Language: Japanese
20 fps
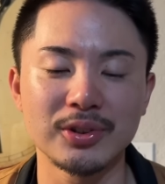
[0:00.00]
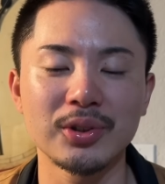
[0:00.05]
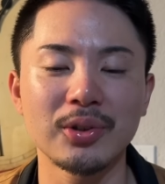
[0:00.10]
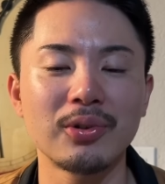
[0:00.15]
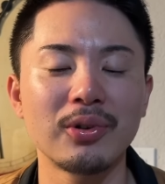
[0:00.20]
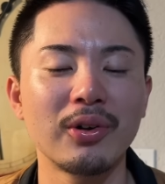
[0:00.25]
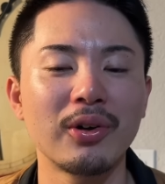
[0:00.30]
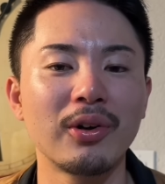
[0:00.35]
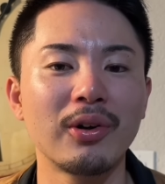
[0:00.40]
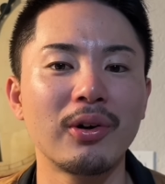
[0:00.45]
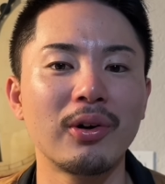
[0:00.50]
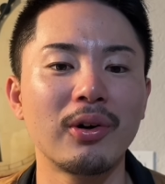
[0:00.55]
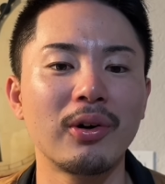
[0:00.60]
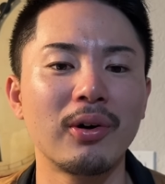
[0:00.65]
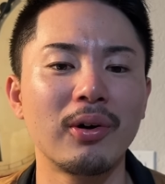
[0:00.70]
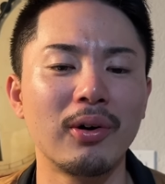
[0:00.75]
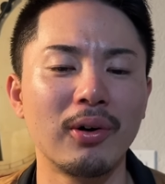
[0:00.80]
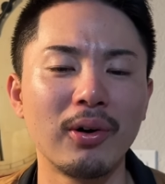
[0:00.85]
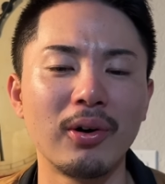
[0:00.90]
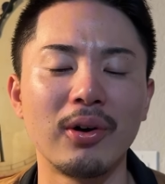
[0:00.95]
そ
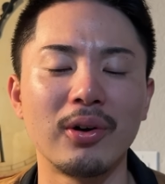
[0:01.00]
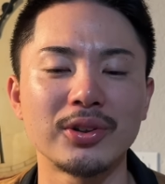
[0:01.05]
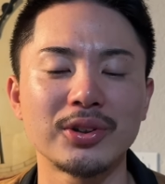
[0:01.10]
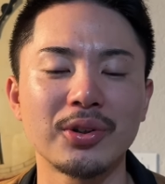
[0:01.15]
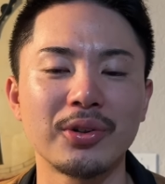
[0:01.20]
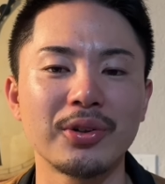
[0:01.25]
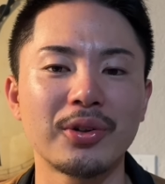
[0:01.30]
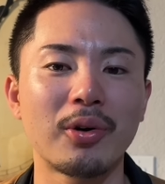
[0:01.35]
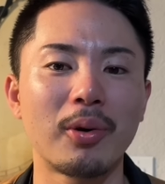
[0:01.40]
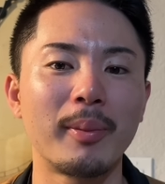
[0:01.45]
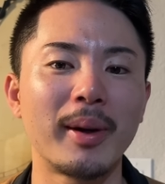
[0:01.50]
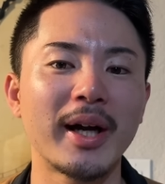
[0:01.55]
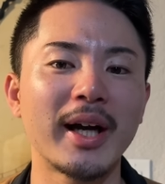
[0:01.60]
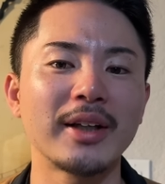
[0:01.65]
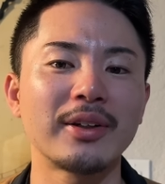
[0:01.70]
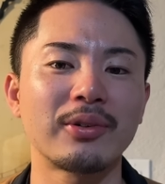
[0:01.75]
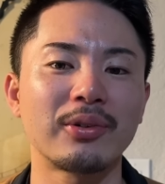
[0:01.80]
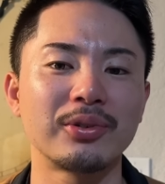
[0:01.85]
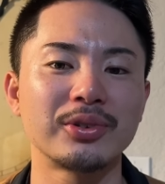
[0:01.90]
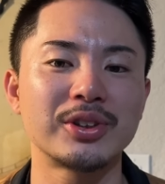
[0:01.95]
こを、そういう細か
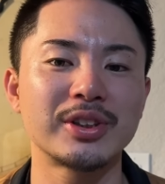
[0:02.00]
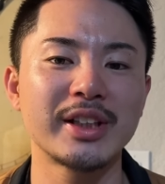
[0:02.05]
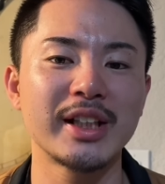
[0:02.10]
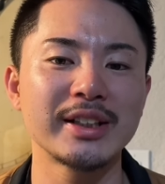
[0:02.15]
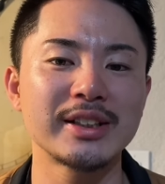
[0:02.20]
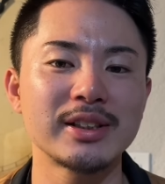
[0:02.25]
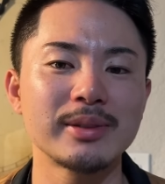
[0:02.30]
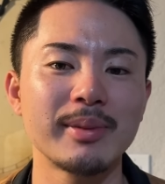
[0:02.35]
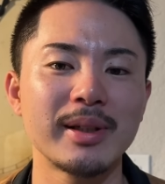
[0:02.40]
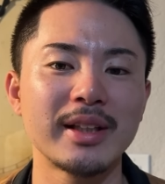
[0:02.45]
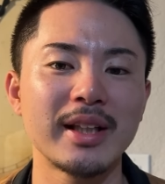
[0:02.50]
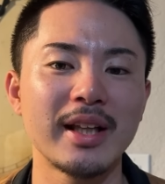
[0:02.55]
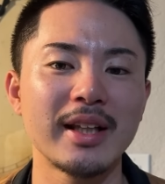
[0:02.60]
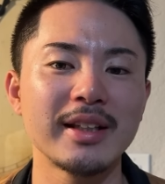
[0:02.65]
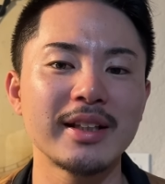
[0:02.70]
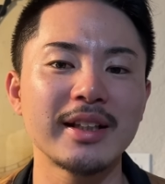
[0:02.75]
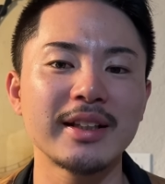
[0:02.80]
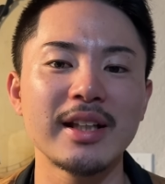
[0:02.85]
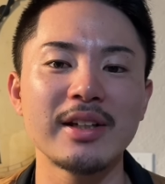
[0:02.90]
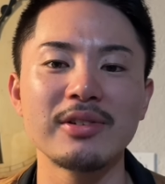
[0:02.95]
いところを突き詰めて
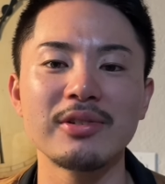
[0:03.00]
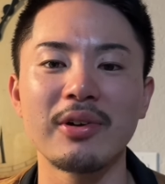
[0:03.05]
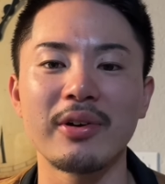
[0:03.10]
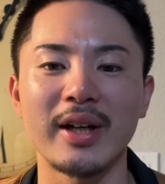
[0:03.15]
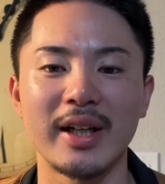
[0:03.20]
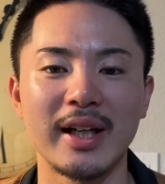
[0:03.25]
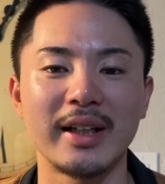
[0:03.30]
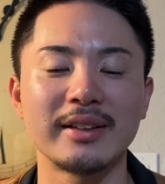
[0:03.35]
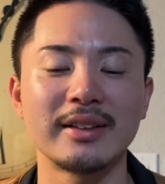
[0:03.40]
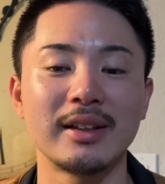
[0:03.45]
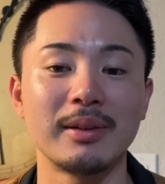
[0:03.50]
いけてるのかなっ